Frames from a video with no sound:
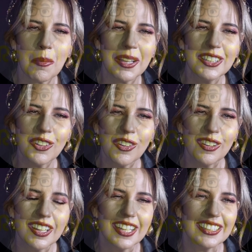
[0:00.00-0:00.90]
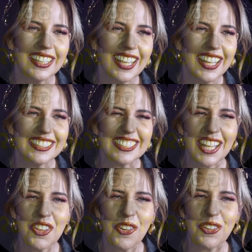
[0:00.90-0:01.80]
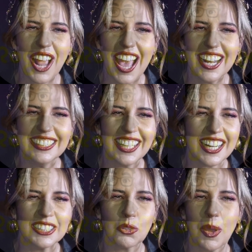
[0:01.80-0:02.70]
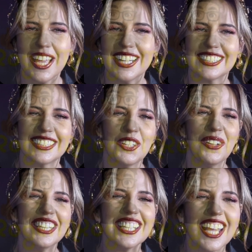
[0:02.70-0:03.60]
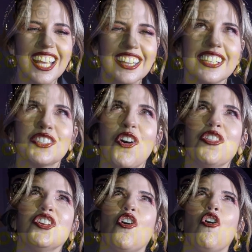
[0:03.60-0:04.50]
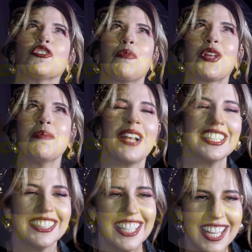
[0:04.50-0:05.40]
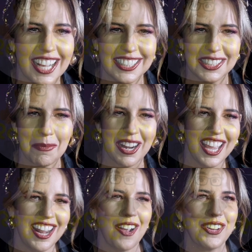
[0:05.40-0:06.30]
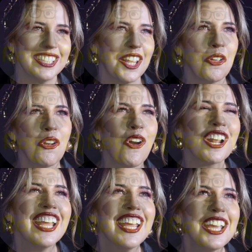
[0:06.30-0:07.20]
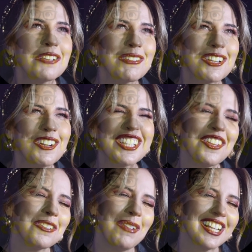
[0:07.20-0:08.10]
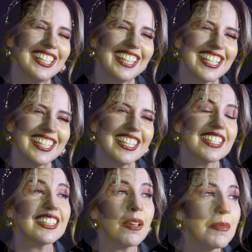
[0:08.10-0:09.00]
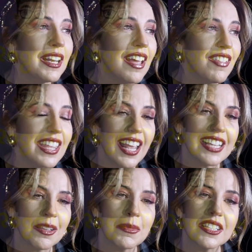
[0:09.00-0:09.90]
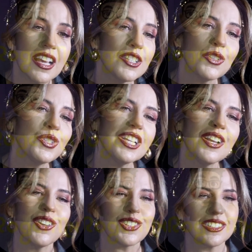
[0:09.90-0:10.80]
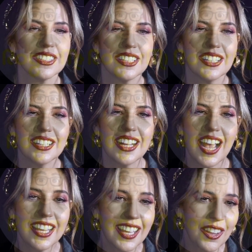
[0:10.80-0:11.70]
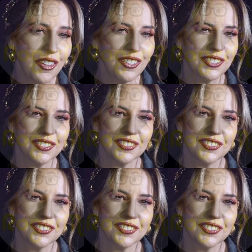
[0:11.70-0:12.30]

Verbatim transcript: el momento te echas a llorar y te retuerces y no entiendes, oh Dios, ¿por qué me castigas de esta manera, con este dolor? Y después con los años miras atrás y dices, también la vida y las amistades son ciclos. Ahí quedó,